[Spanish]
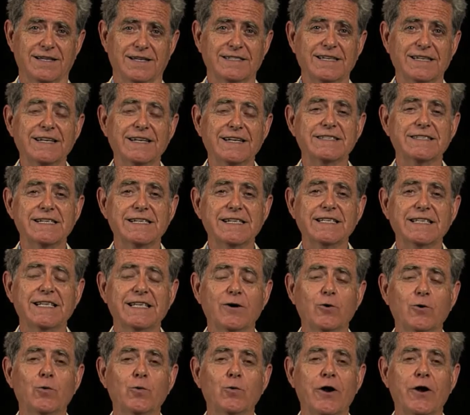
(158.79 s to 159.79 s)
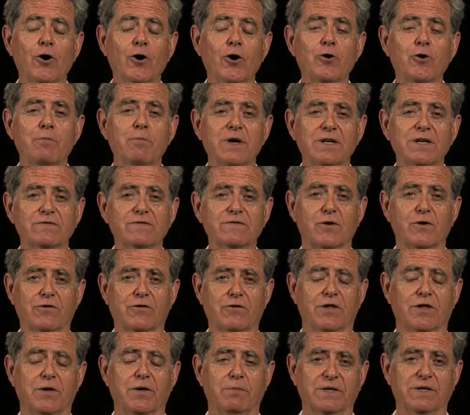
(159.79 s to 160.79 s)
se necesita un enorme
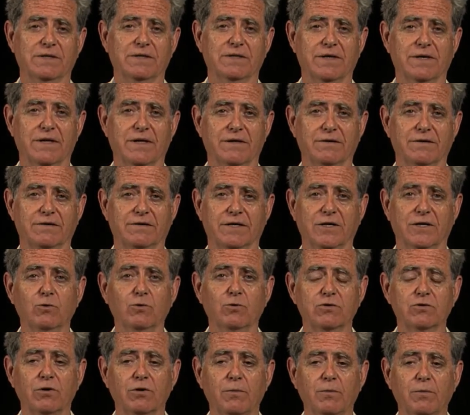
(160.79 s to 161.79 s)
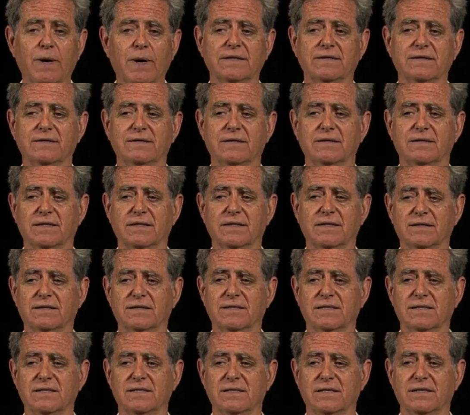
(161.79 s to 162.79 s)
esfuerzo de investigación. Y nuestro máster, en
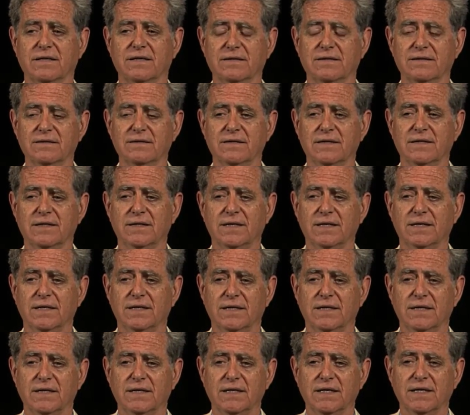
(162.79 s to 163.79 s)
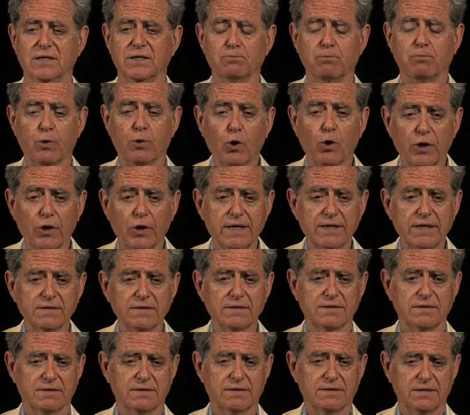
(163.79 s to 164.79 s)
este sentido,
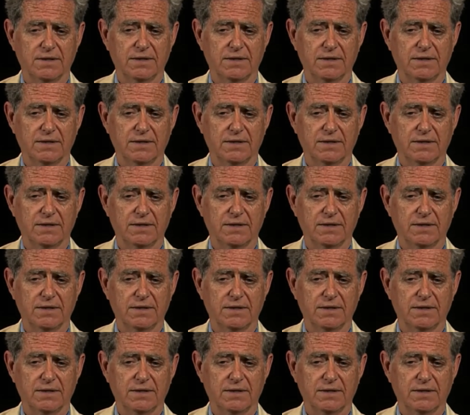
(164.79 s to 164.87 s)
explora